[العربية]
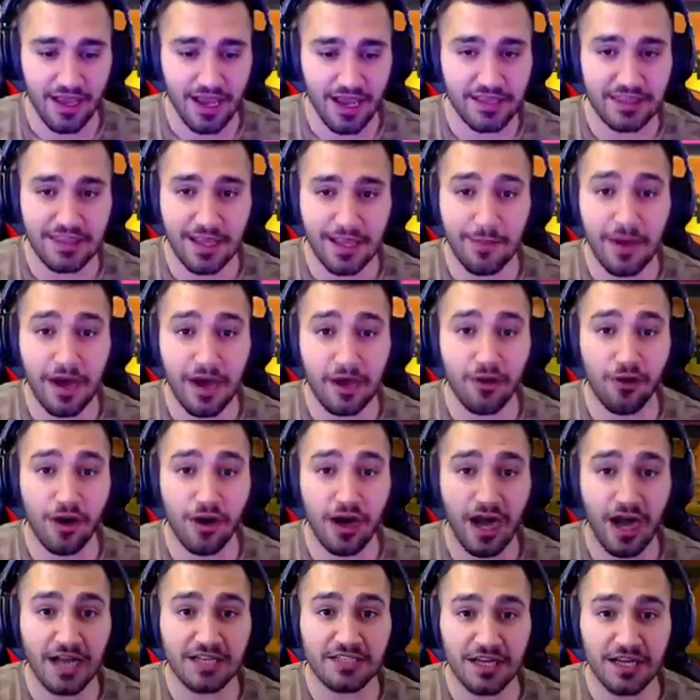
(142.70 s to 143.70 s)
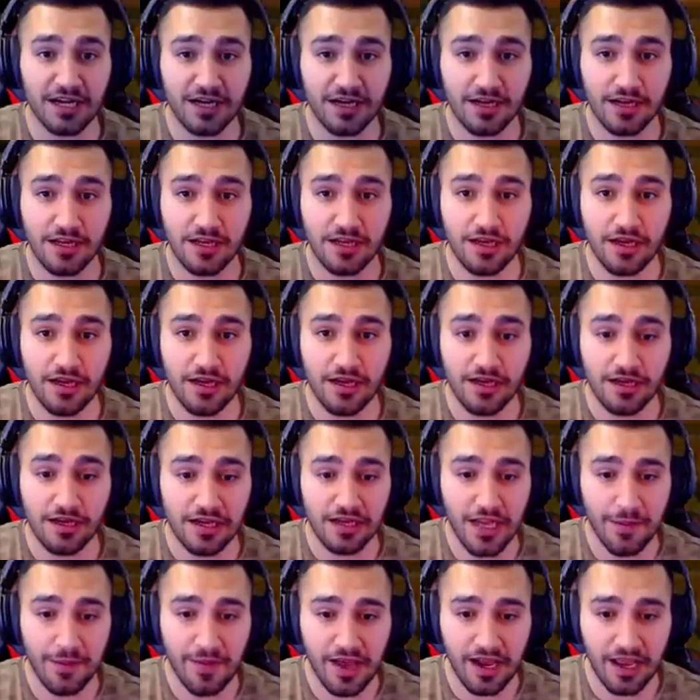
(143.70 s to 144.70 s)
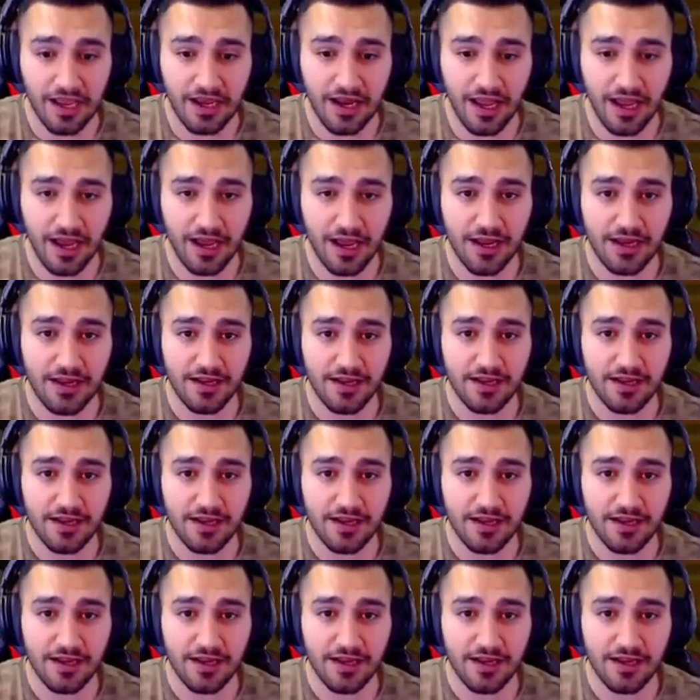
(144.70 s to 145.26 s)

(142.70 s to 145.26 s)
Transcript: انت مانو حجر كمان قناع